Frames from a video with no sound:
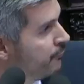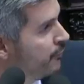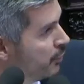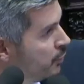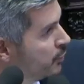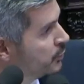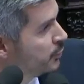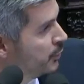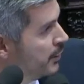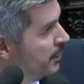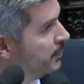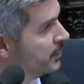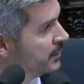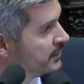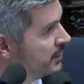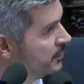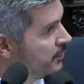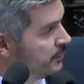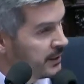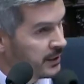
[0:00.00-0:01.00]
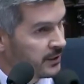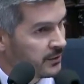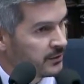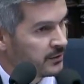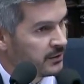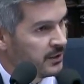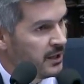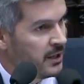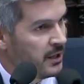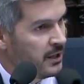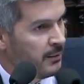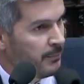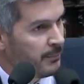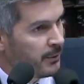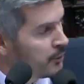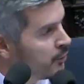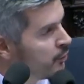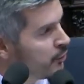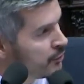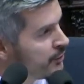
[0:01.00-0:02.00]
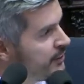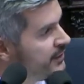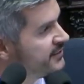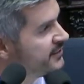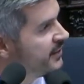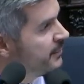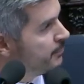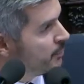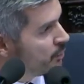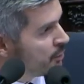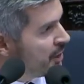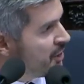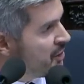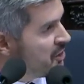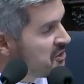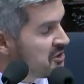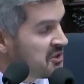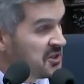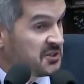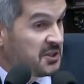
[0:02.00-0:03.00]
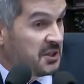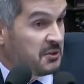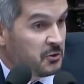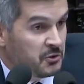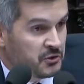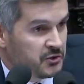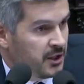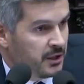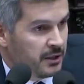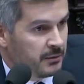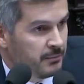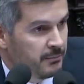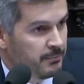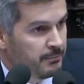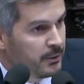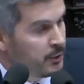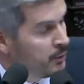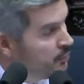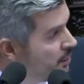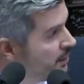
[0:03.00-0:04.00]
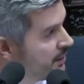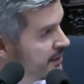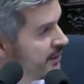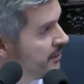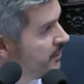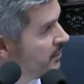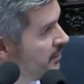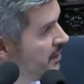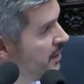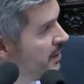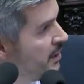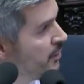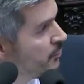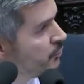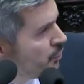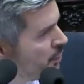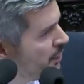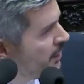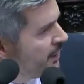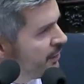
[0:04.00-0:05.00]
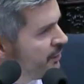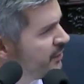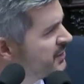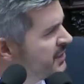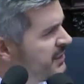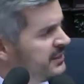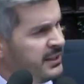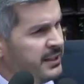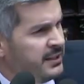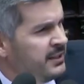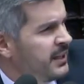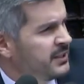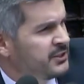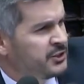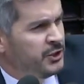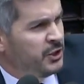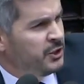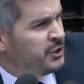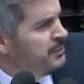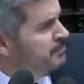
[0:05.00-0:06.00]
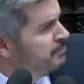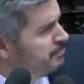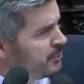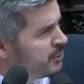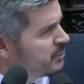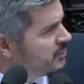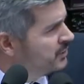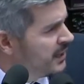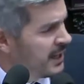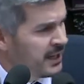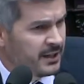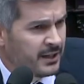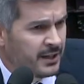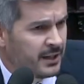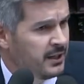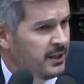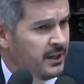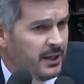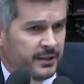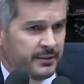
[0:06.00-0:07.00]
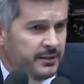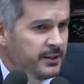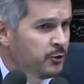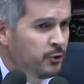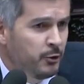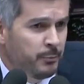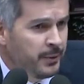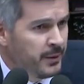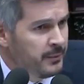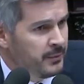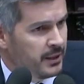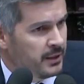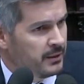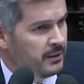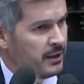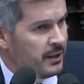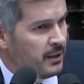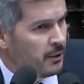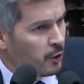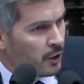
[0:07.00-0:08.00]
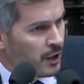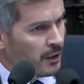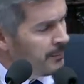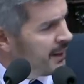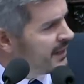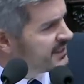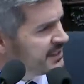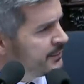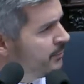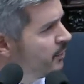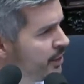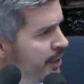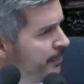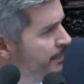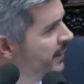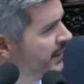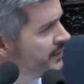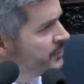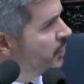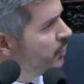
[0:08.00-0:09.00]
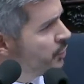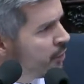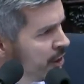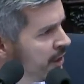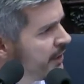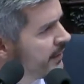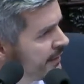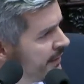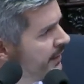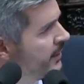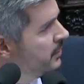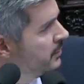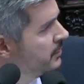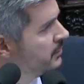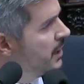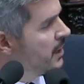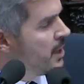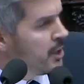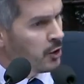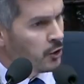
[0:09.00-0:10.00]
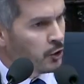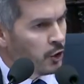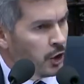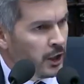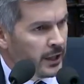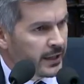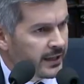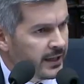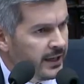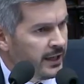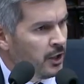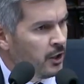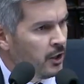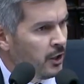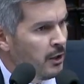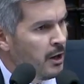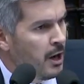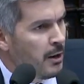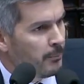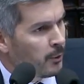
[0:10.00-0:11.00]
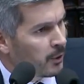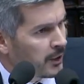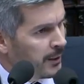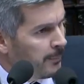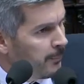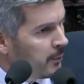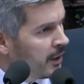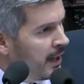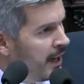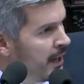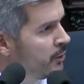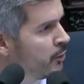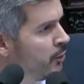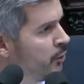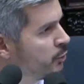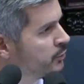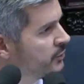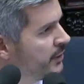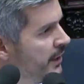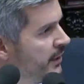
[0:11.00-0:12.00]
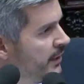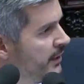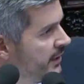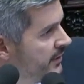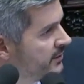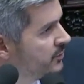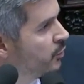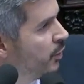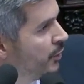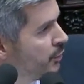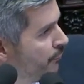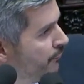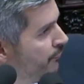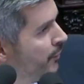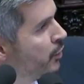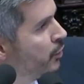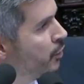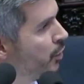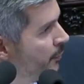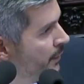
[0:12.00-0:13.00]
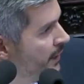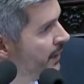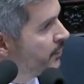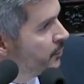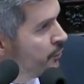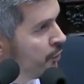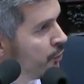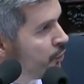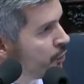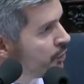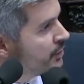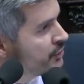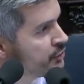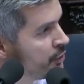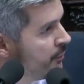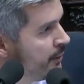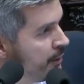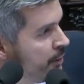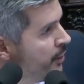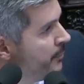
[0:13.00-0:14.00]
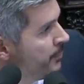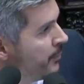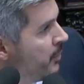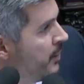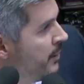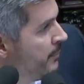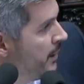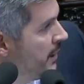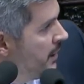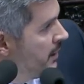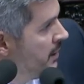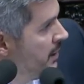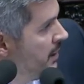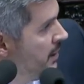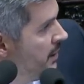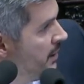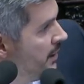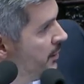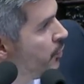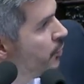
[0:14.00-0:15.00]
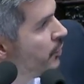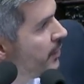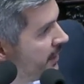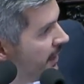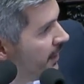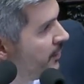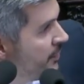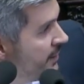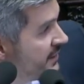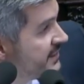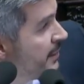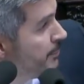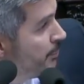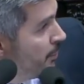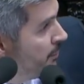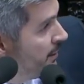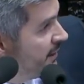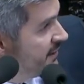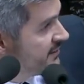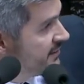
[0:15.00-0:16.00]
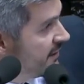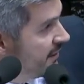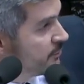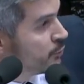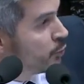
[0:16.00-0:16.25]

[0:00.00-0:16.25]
fue construida por este gobierno. Pero no lo dice. ¿Por qué no lo dice? No sé, pero no le creo. No le creo esa indignación impostada, discúlpeme, con el máximo respeto, no le creo. No le creo porque por algo ustedes, cuando fueron gobierno, no resolvieron el problema y nos dejaron esa pobreza